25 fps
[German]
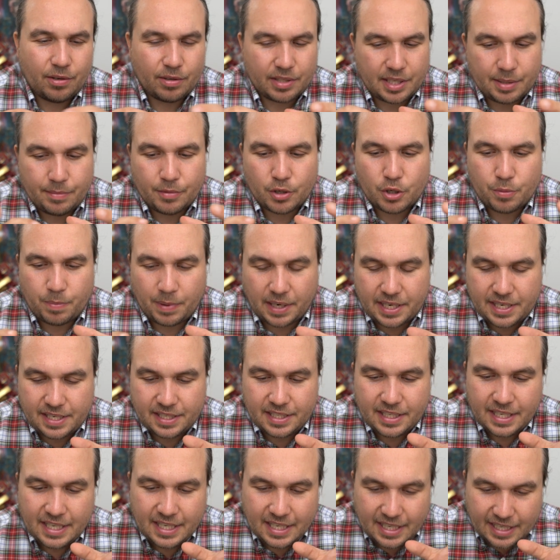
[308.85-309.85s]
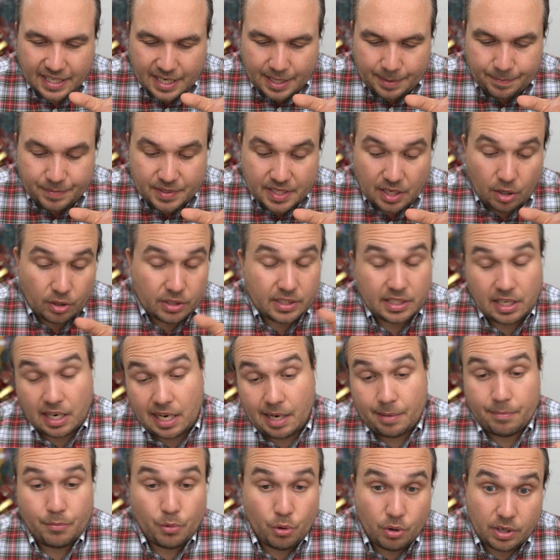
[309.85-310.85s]
Und dementsprechend gibt es auch
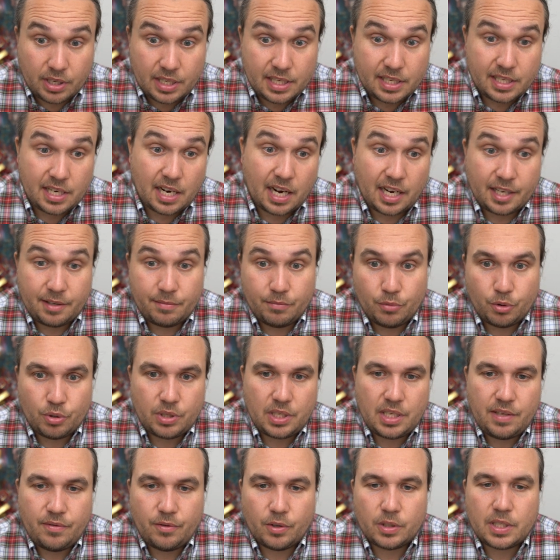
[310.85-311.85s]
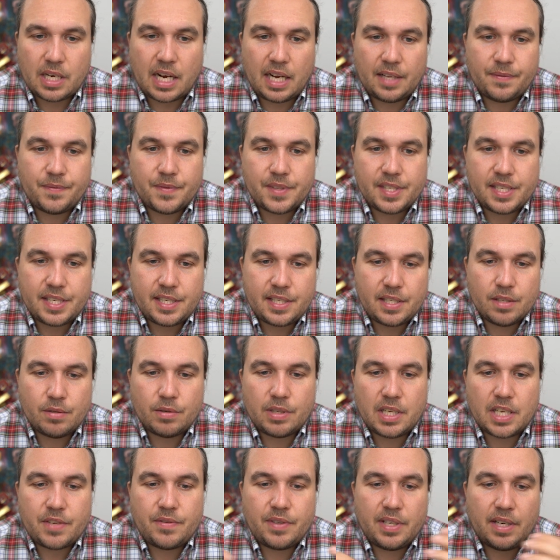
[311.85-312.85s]
da Möglichkeiten, Motive und Ansichten,
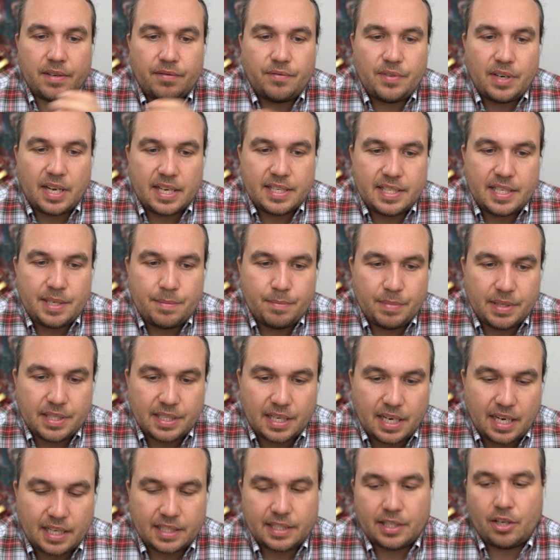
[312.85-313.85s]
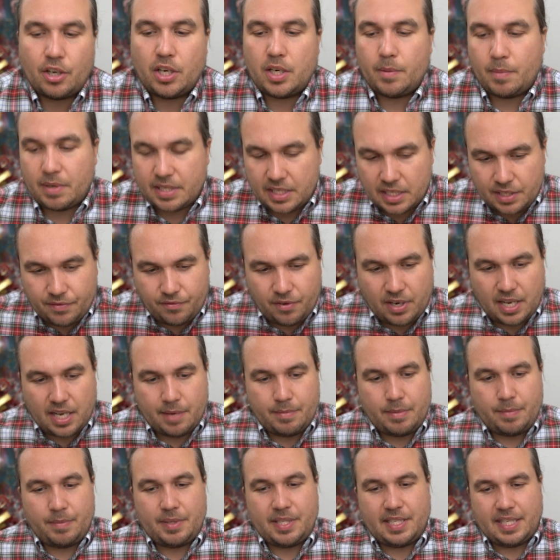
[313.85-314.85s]
sodass wir dann fleißig mitraten können. Aber es ist vor
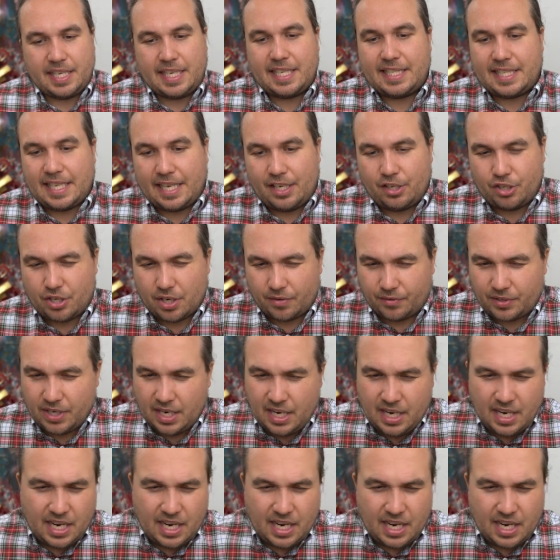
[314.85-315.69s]
allem diese Gesellschaft.